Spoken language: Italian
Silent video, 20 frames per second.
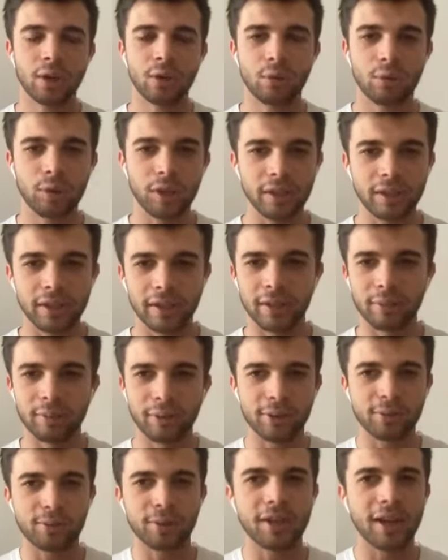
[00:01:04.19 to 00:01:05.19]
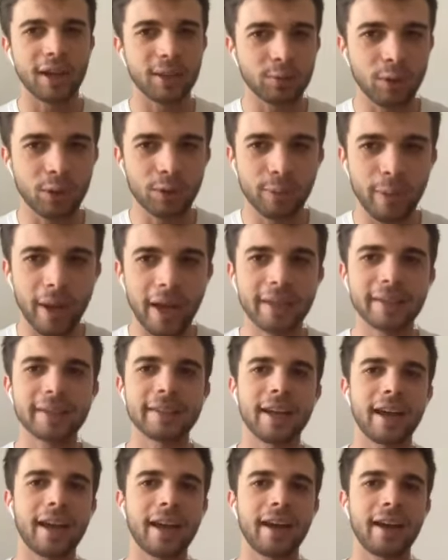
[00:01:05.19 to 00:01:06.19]
Quindi per rispondere alla tua
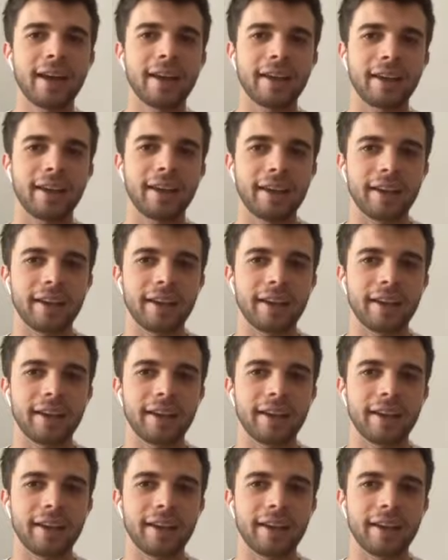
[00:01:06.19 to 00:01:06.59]
domanda,